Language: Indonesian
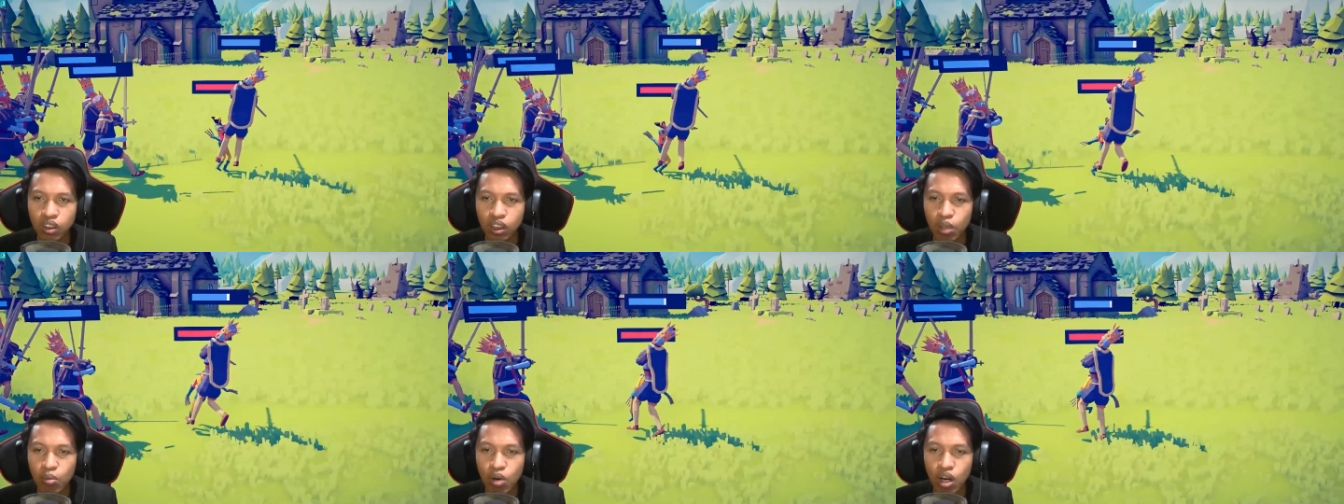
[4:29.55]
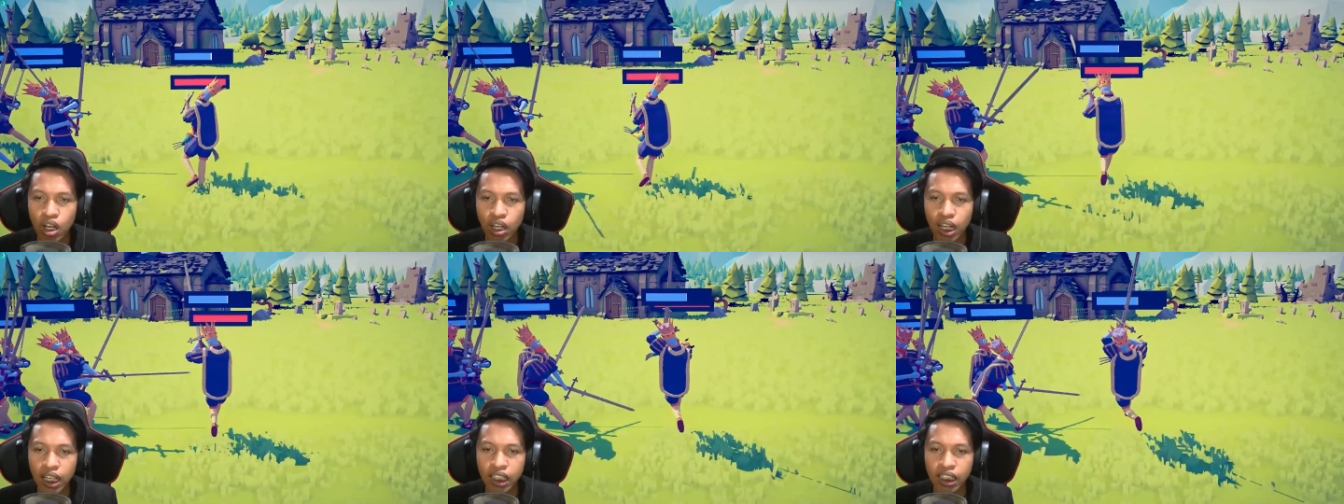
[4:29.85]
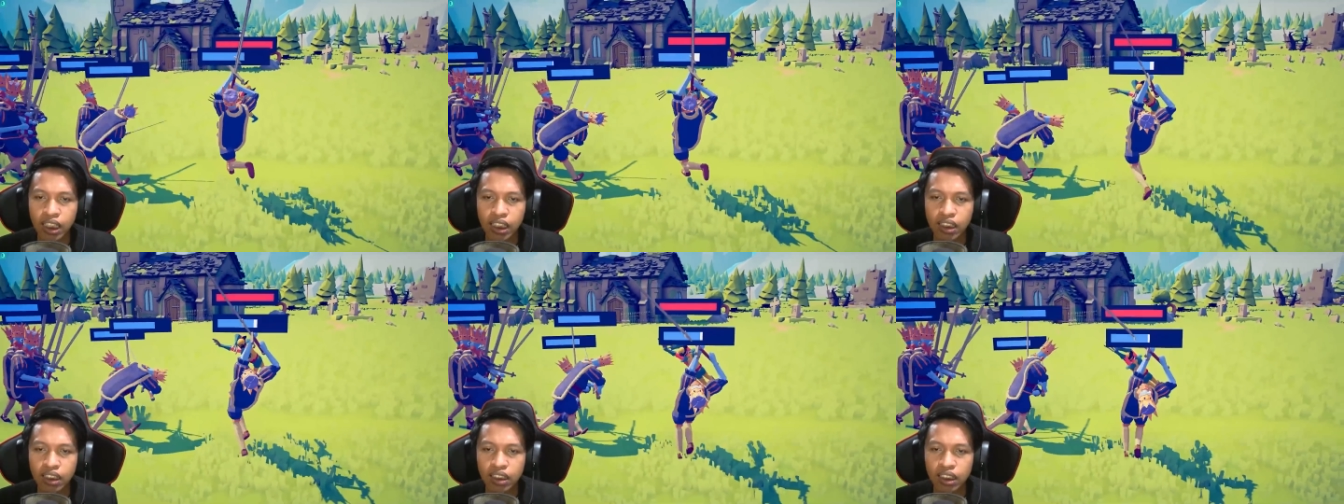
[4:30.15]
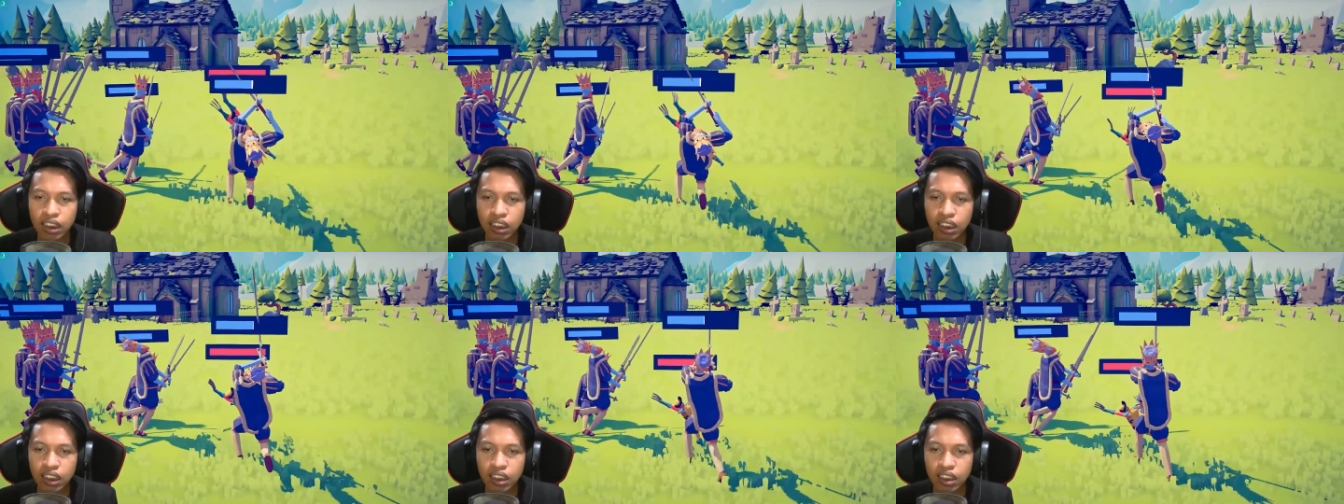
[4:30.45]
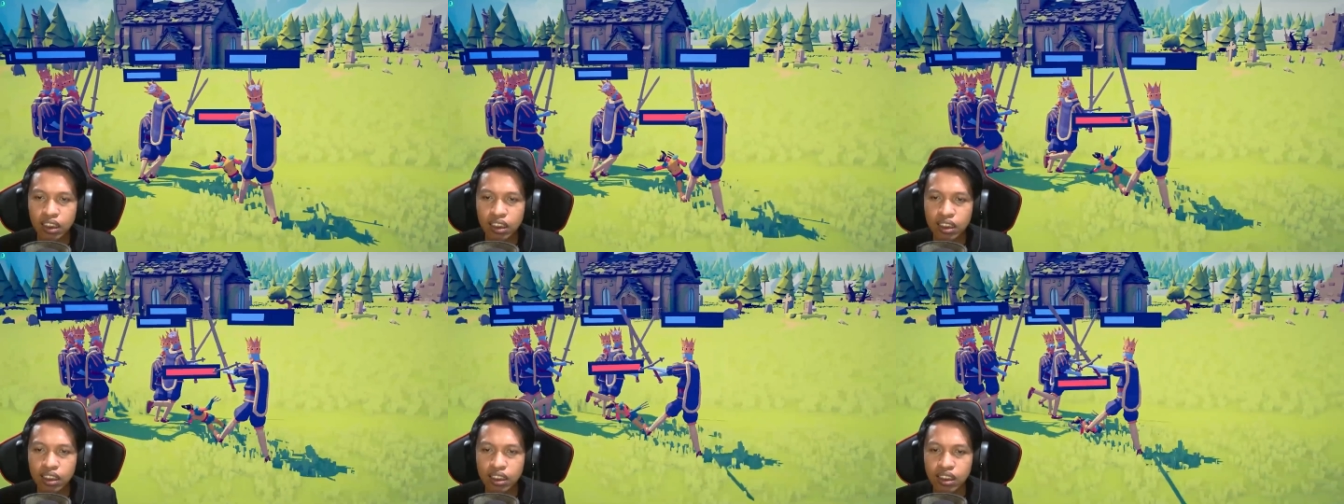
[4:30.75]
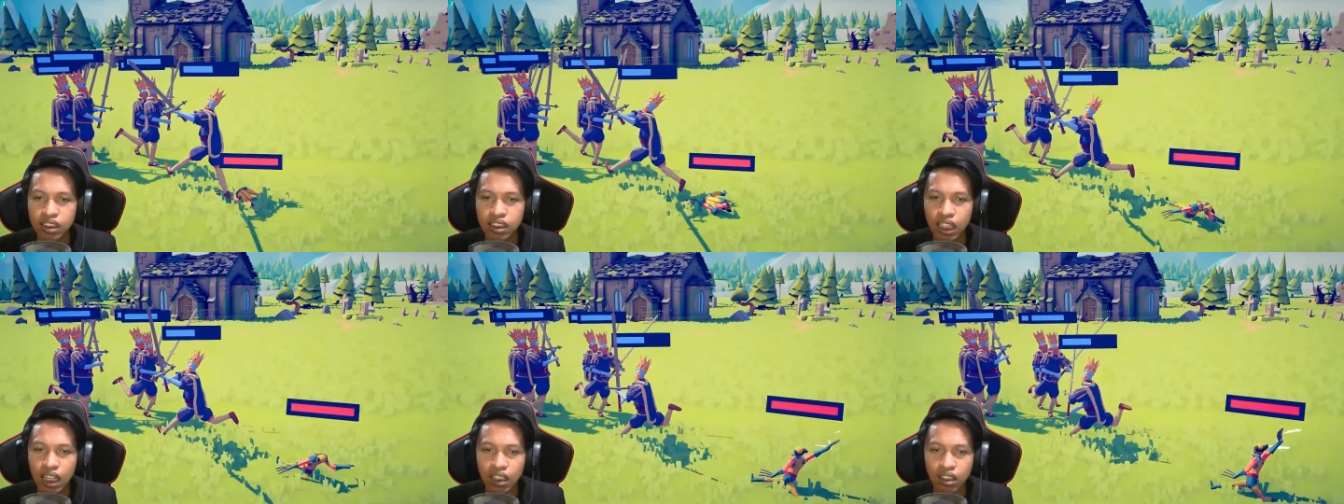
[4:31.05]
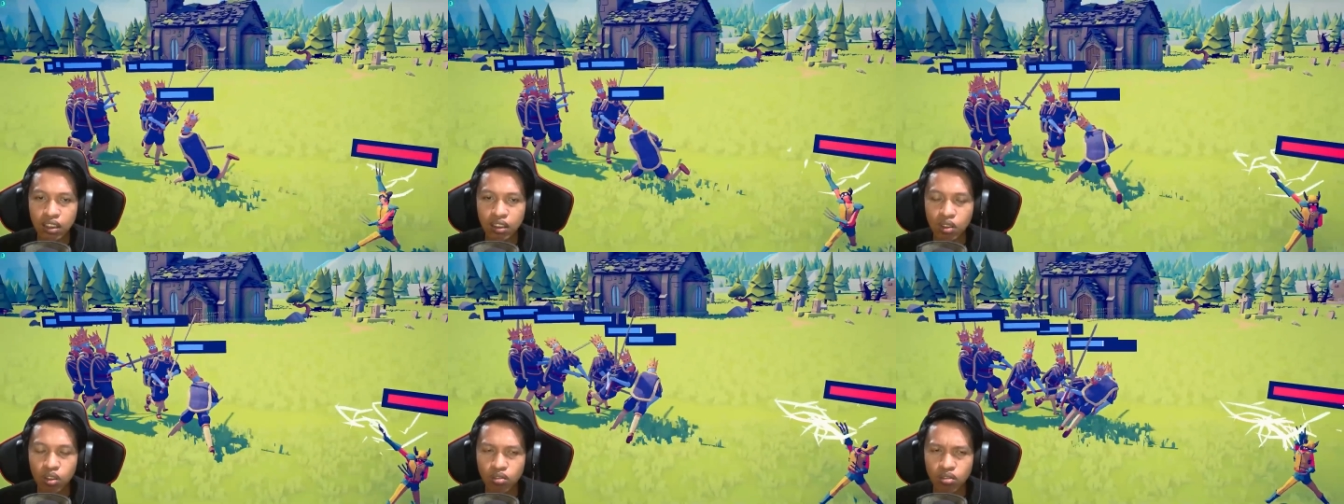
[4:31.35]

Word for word: Come on, lagi cerit cerat.